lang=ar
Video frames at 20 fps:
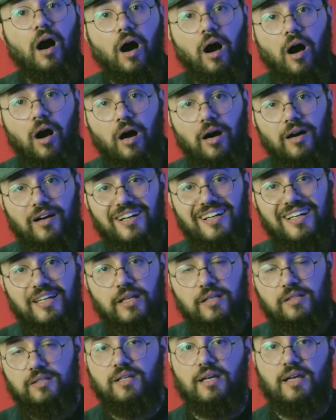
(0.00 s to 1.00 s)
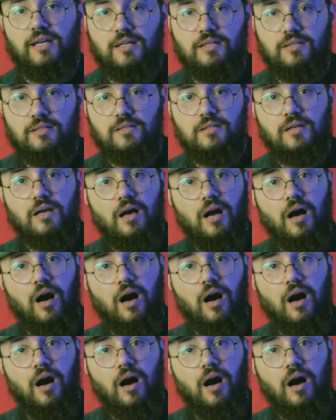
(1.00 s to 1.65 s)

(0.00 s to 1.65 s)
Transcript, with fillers: اركيتكت